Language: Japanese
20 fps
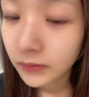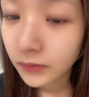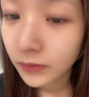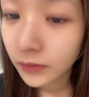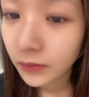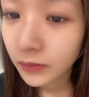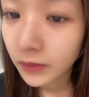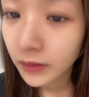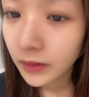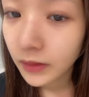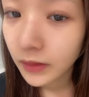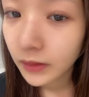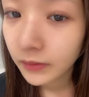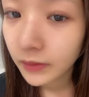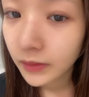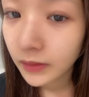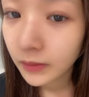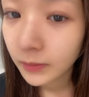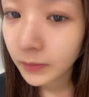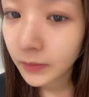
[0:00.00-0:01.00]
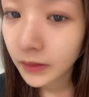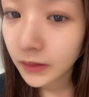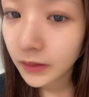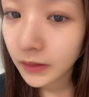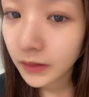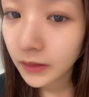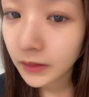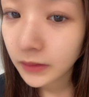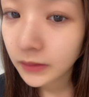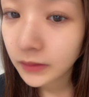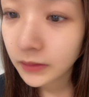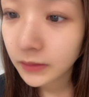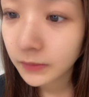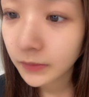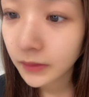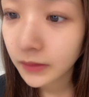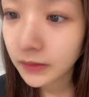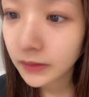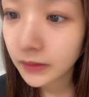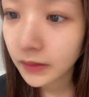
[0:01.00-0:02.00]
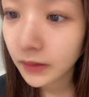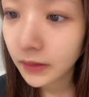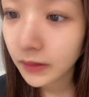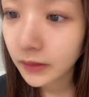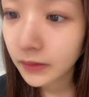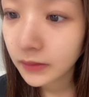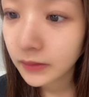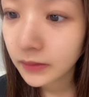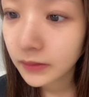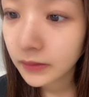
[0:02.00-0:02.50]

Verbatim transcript: ゴールデンウィークみんな何しますか